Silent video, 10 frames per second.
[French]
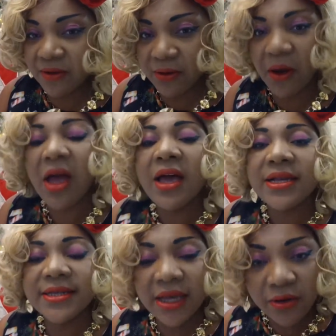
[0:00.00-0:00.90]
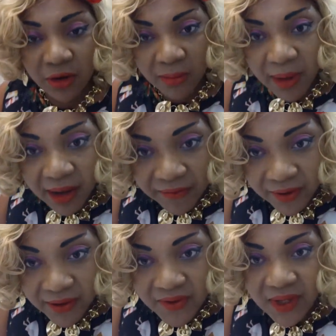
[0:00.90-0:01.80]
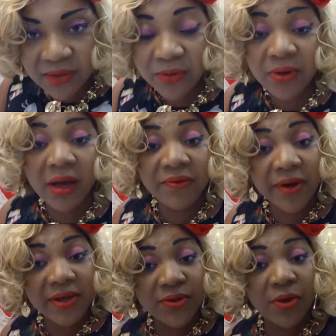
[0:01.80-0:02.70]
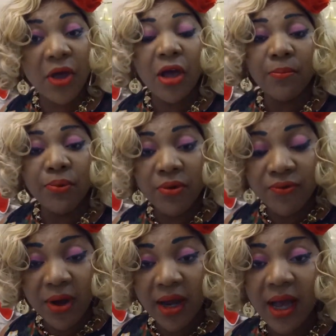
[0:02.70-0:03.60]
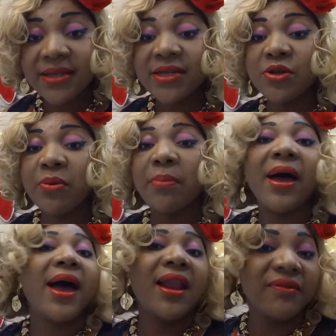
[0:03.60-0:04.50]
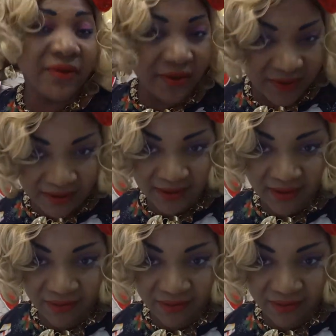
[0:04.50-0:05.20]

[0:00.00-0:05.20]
Non. C'est comme en France. Donc, en France, pour le foie gras, ça se prépare à l'avance.